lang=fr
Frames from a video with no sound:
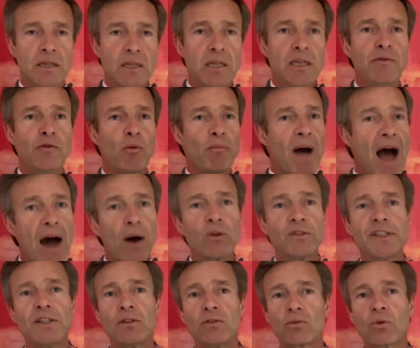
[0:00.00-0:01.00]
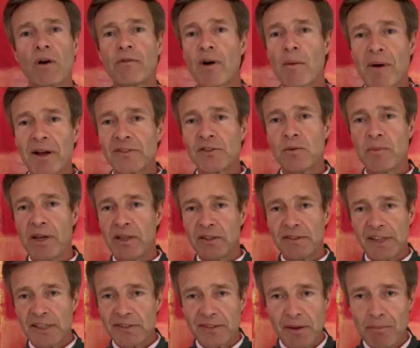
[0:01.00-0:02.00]
Il ne faut pas arroser trois fois par semaine.
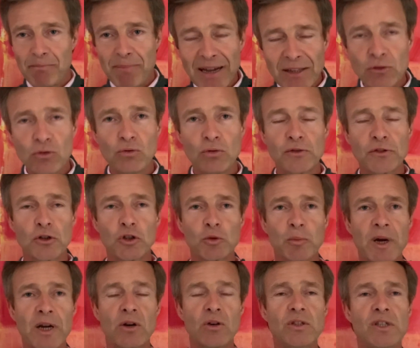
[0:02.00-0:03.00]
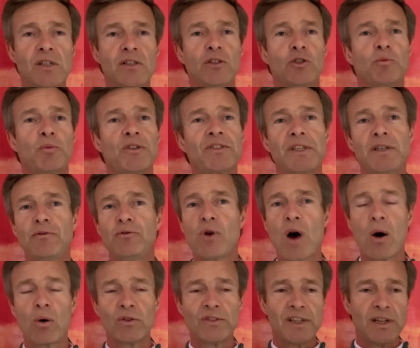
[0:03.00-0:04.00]
Ça, n'est pas du tout ce que je préconise. Je pense qu'il faut
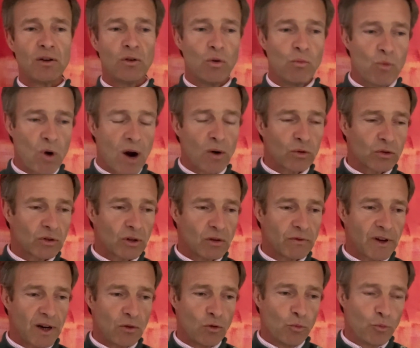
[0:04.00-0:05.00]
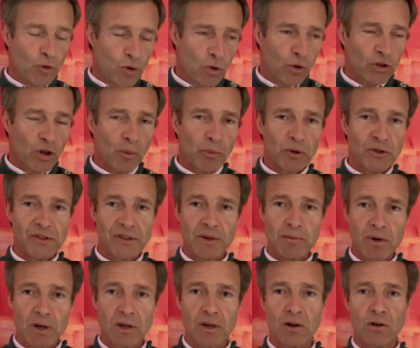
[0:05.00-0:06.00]
arroser le, moins enfin, le plus longtemps
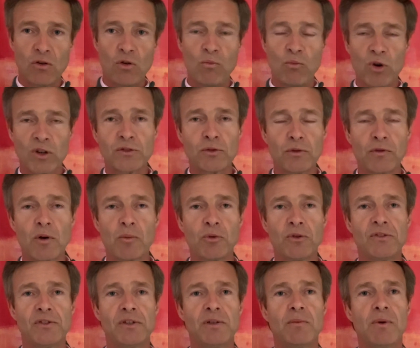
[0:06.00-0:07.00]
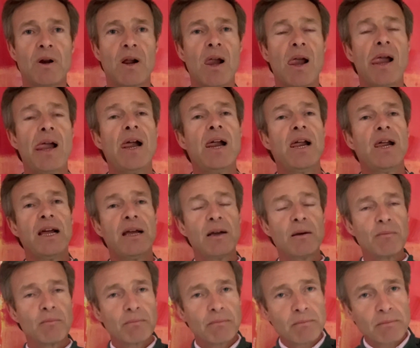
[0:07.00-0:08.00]
possible, le moins souvent possible.
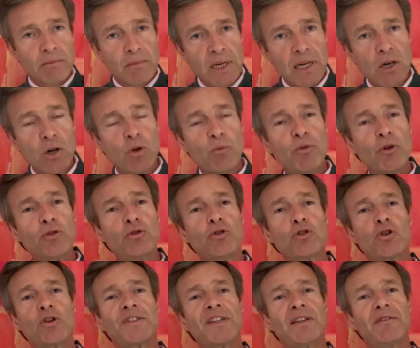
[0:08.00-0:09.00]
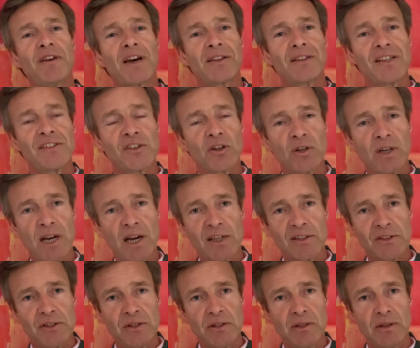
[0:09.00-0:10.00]
Le but du jeu, c'est de faire descendre les
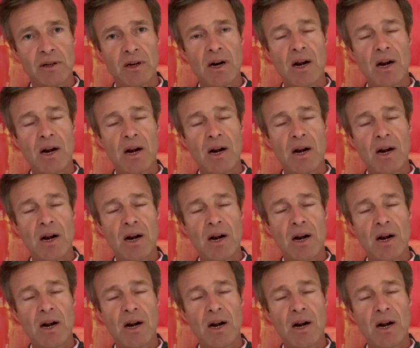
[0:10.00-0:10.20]
racines.